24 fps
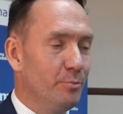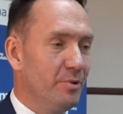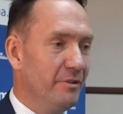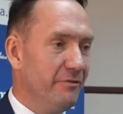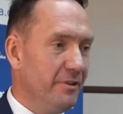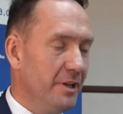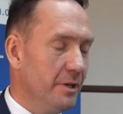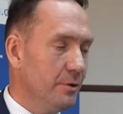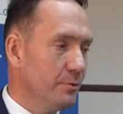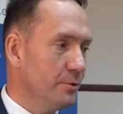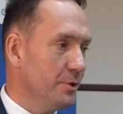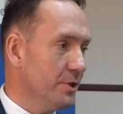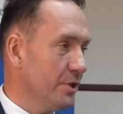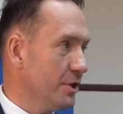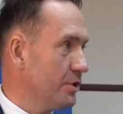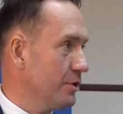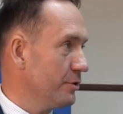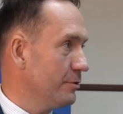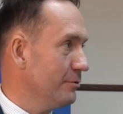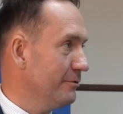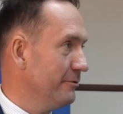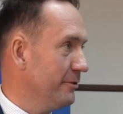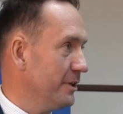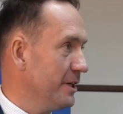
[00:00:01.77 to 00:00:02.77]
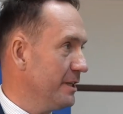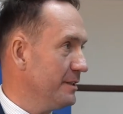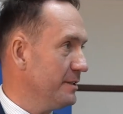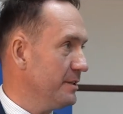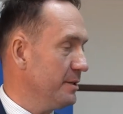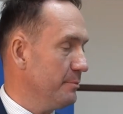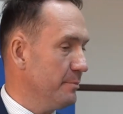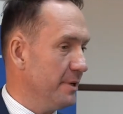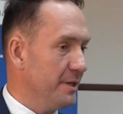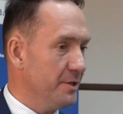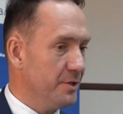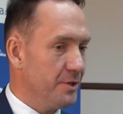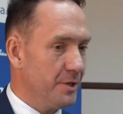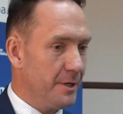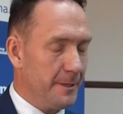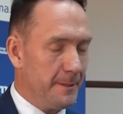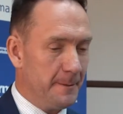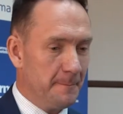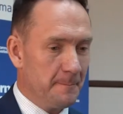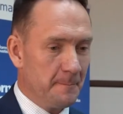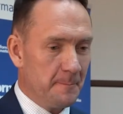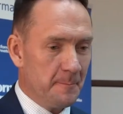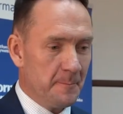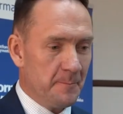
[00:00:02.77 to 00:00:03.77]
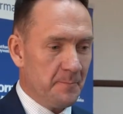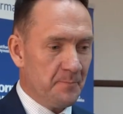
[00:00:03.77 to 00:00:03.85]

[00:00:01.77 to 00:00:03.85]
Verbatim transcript: briefingu, dzisiejszej konferencji będzie